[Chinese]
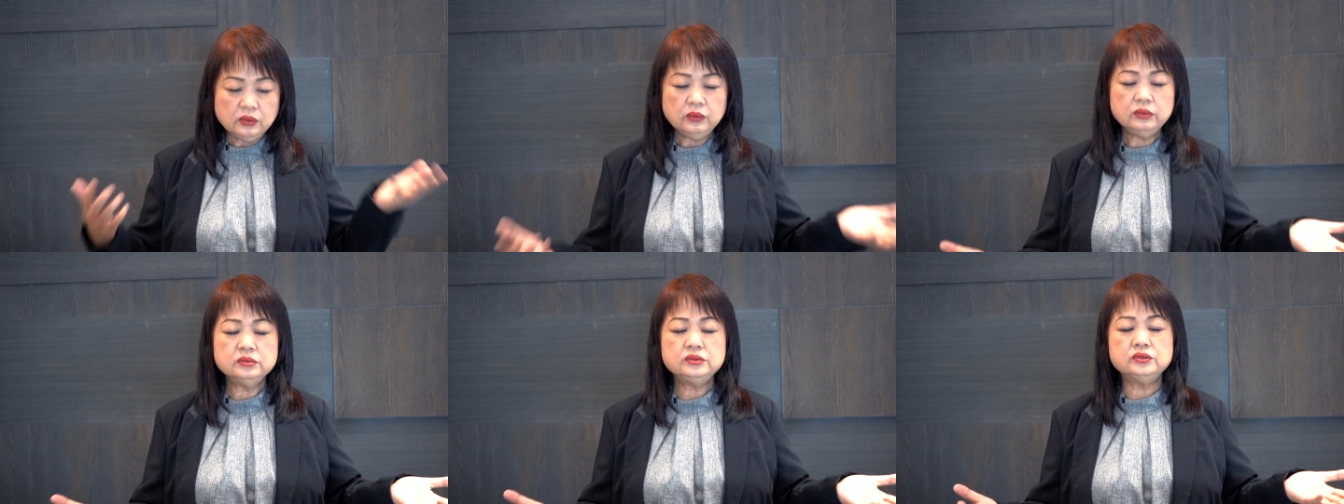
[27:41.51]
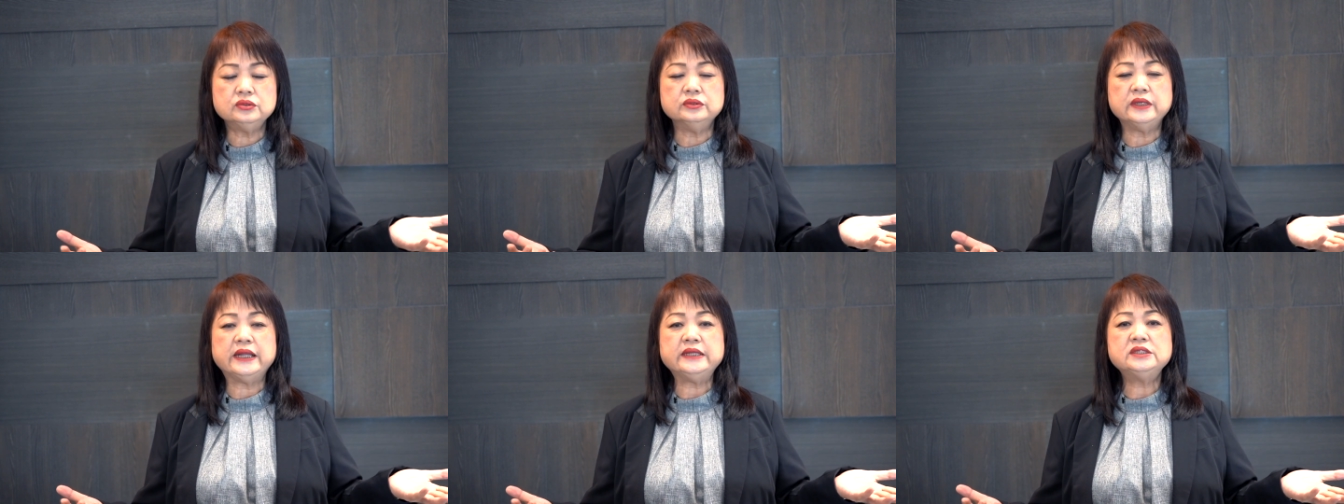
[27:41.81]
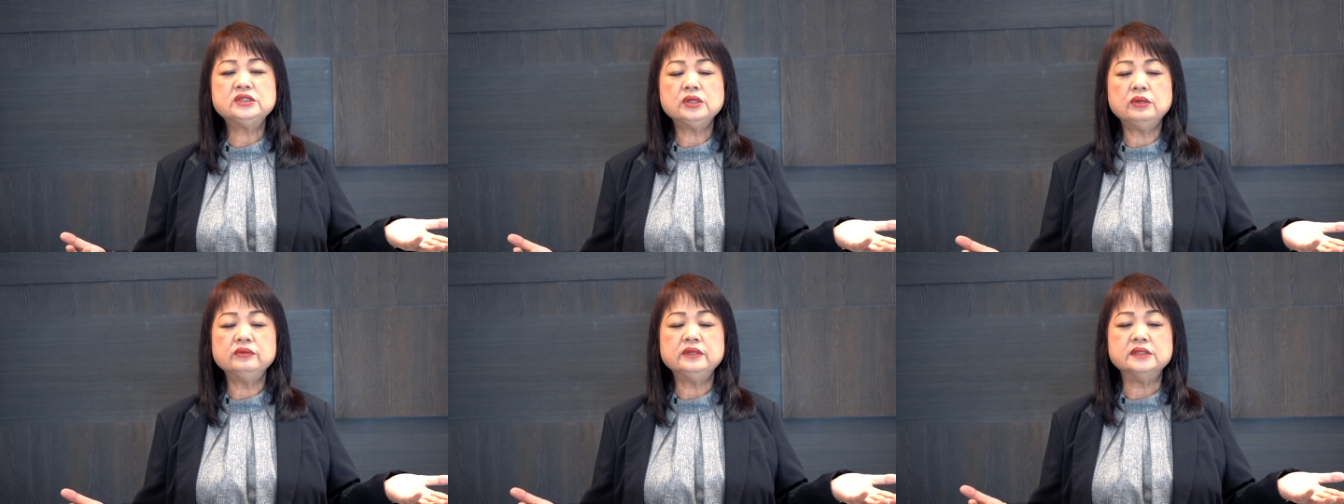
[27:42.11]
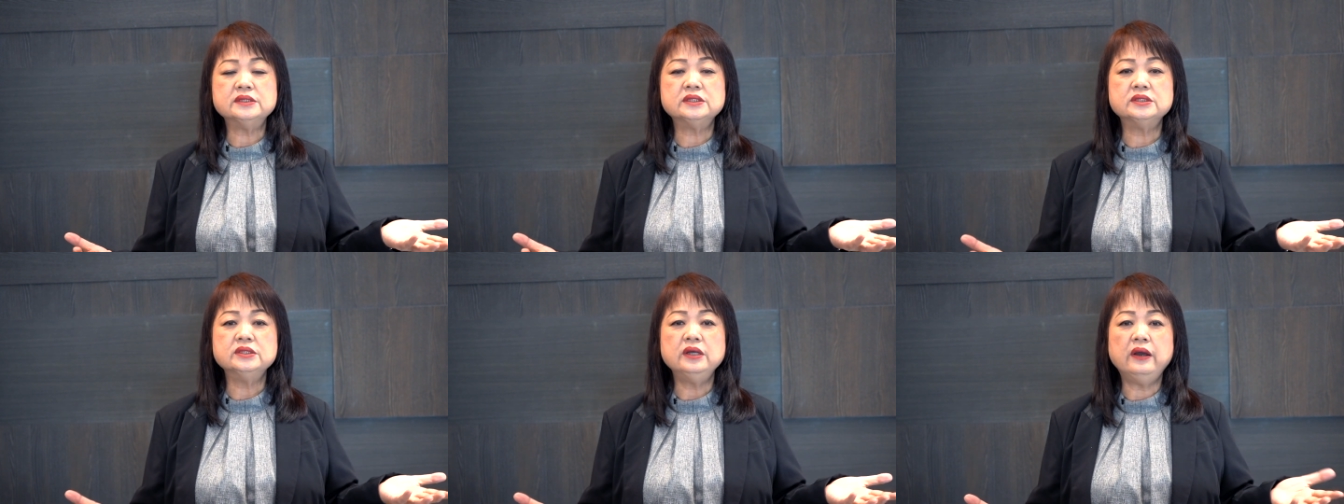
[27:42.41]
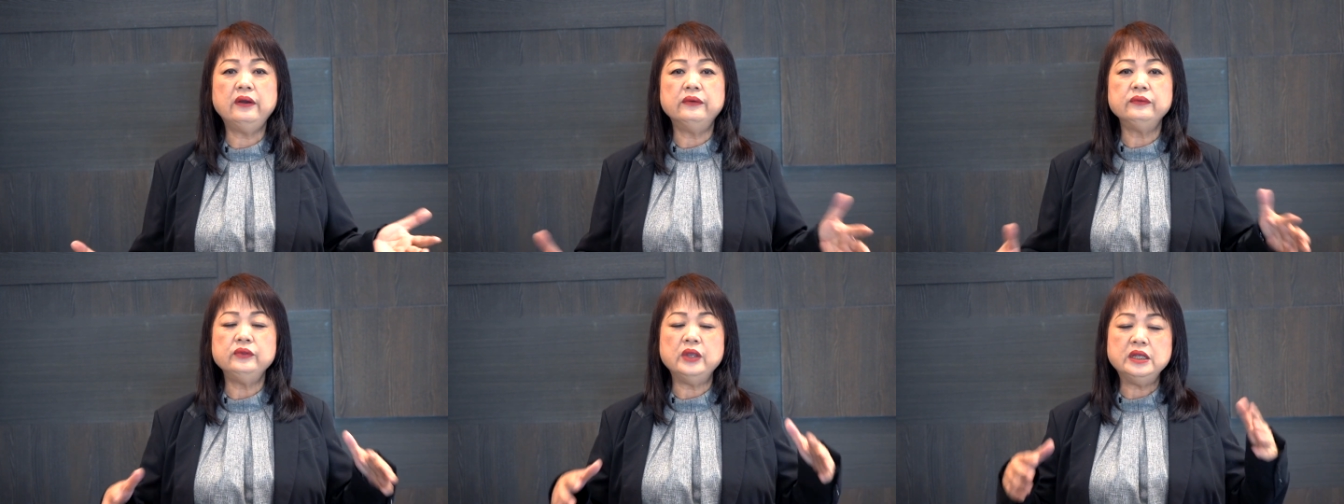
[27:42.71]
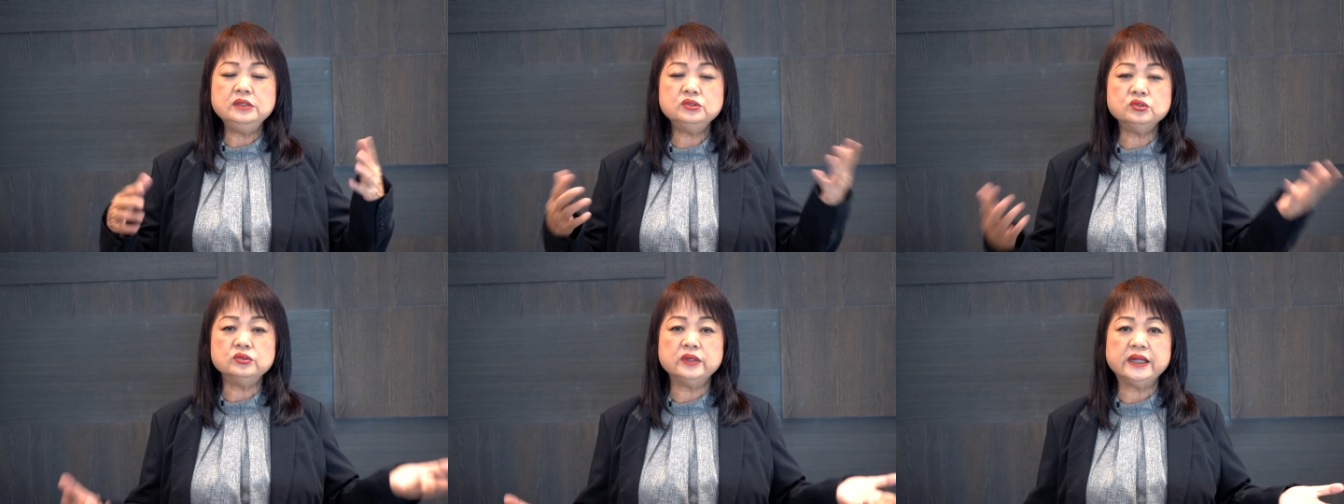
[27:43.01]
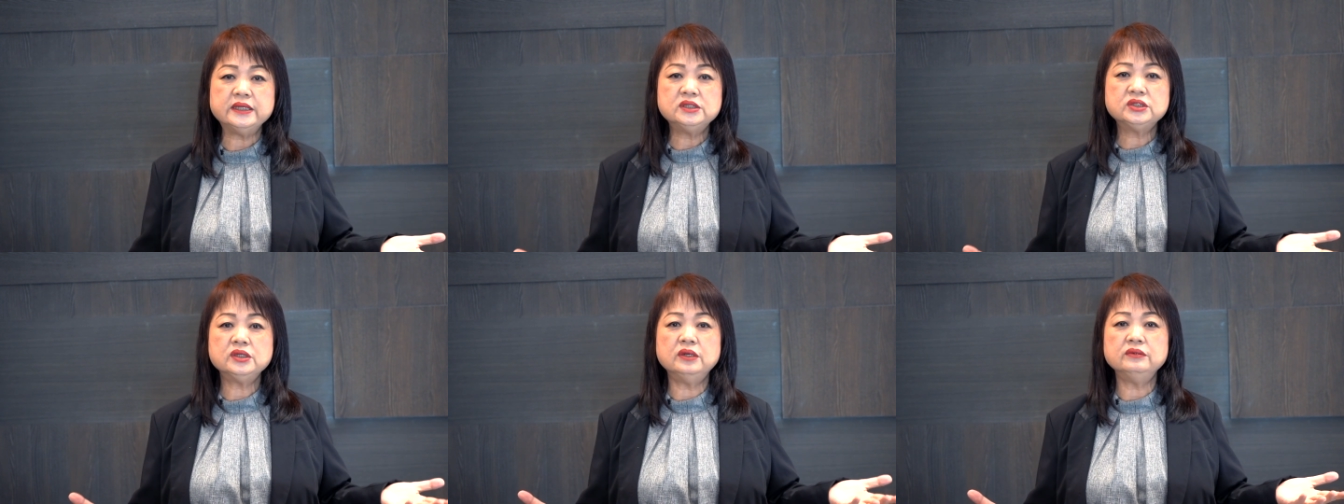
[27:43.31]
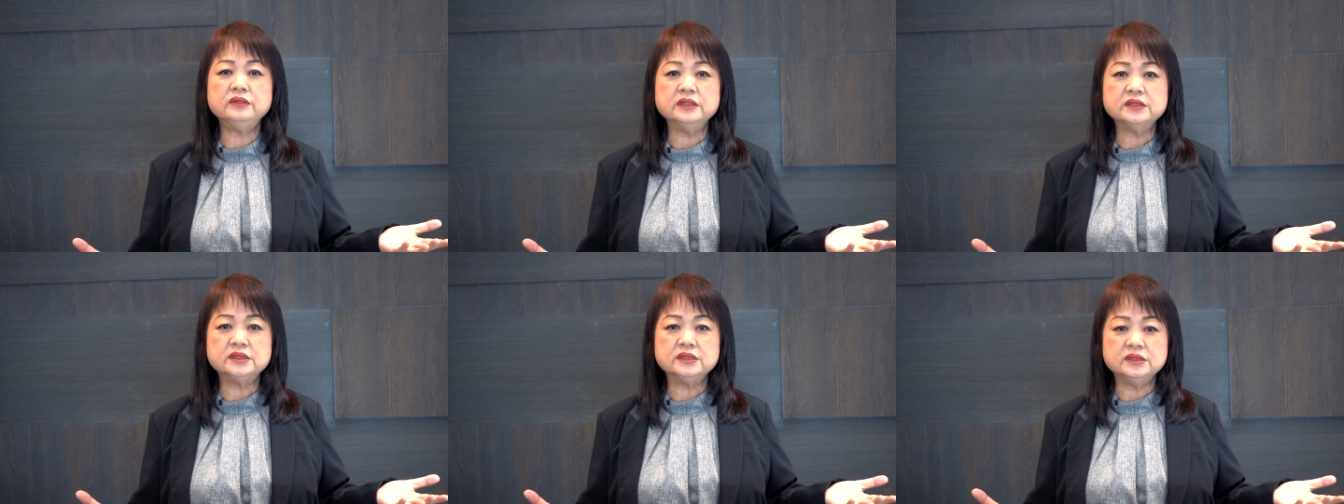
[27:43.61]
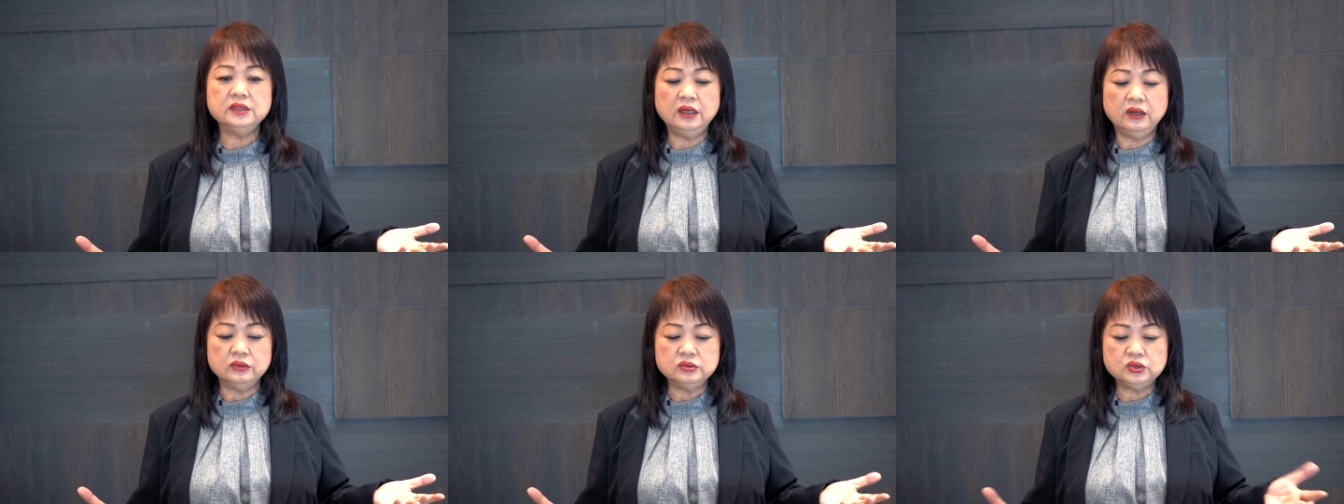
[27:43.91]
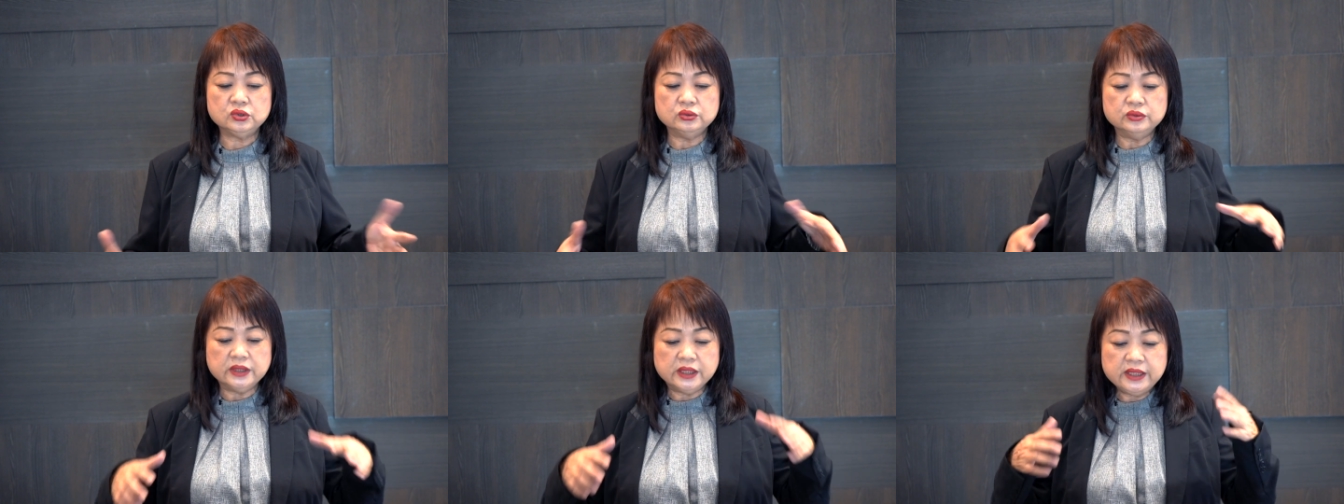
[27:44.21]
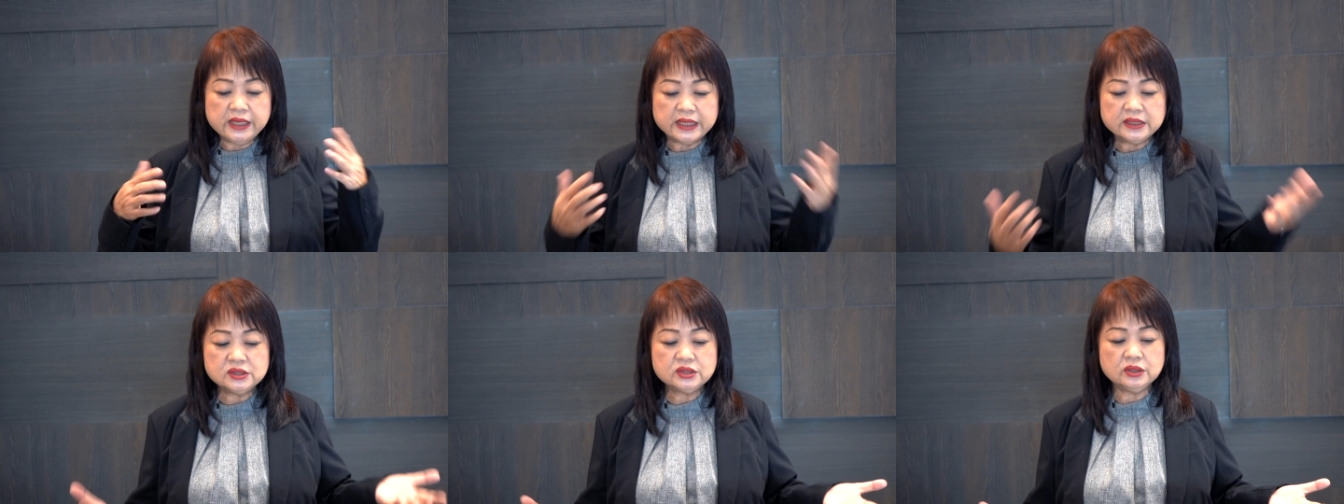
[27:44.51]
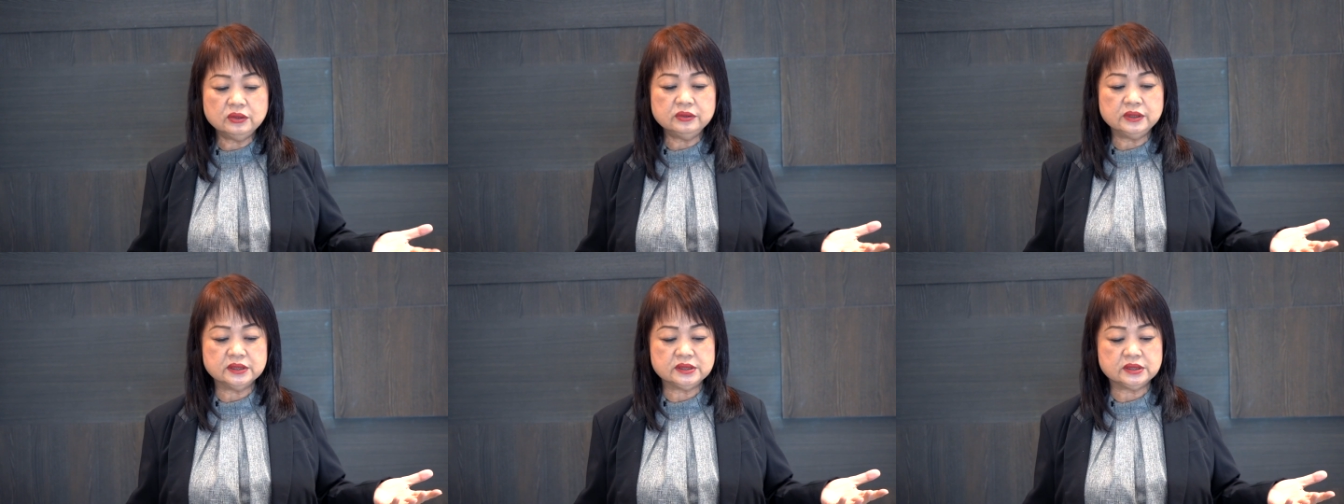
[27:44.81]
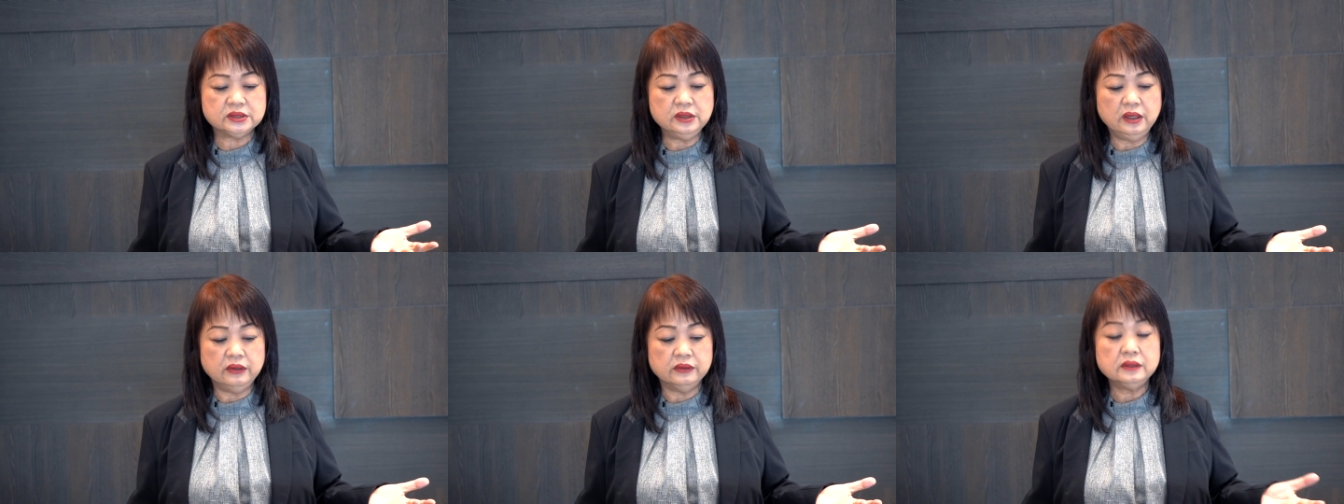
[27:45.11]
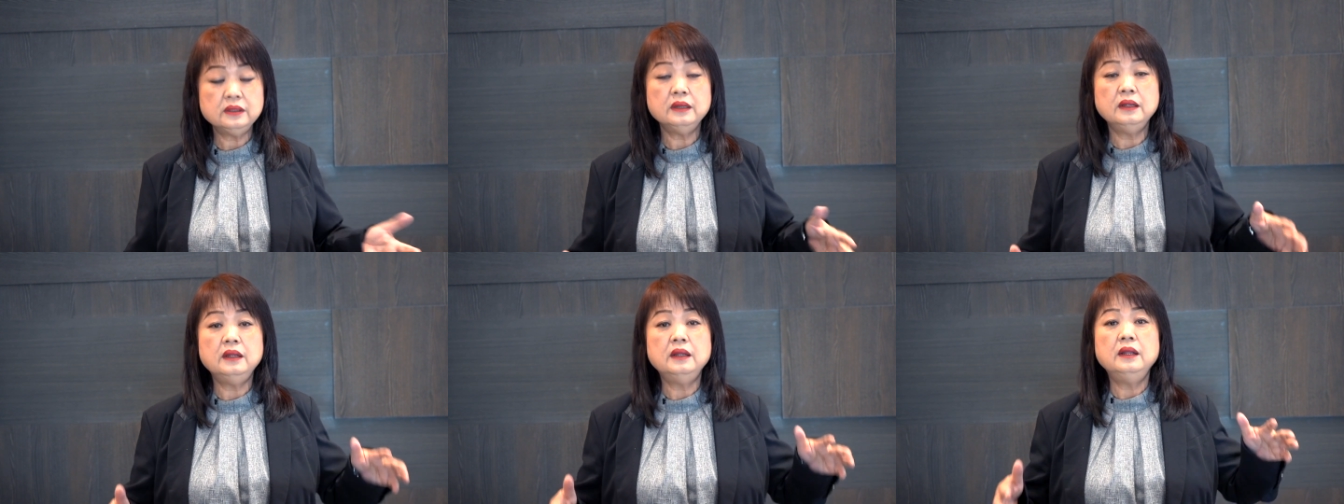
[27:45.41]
物主来收的时候，原主来收的时候，主人来收的时候，